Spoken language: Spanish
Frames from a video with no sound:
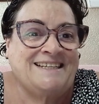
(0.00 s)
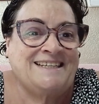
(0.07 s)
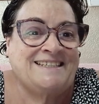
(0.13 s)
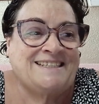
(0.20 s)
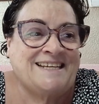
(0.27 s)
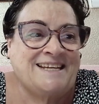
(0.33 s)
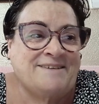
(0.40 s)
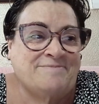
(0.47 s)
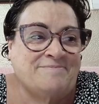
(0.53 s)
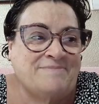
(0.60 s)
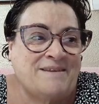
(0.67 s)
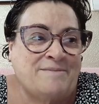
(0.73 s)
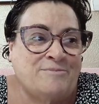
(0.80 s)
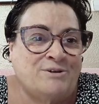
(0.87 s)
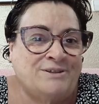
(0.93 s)
Y sí,
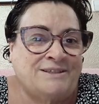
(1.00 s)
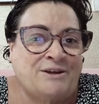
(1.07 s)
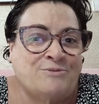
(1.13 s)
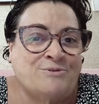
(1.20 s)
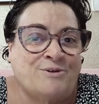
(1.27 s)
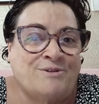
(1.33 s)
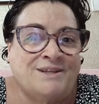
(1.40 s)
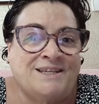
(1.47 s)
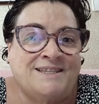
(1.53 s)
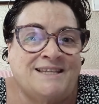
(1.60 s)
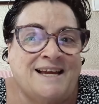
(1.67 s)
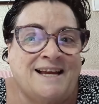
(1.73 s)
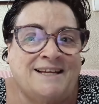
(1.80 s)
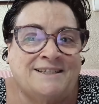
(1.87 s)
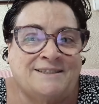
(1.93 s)
hemos estado unos
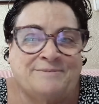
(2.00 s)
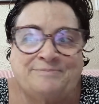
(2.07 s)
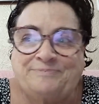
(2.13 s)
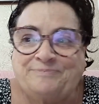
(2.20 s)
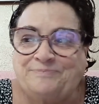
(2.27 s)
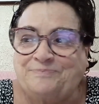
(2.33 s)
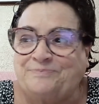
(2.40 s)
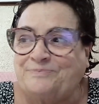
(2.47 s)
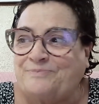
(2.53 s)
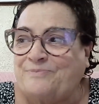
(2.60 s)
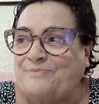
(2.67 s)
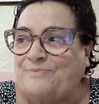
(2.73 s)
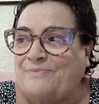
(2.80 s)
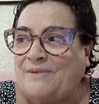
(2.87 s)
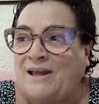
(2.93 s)
días
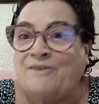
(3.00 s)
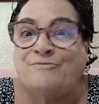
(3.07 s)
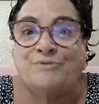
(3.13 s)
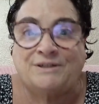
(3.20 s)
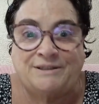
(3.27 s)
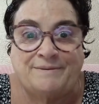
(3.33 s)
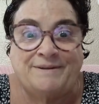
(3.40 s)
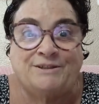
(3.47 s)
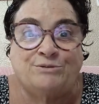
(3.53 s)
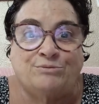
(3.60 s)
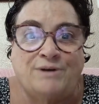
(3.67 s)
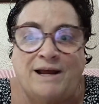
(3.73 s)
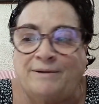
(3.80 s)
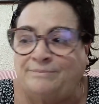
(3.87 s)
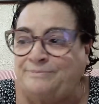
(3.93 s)
en
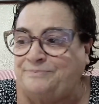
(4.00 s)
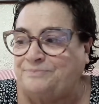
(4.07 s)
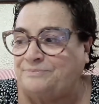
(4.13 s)
Fuerteventura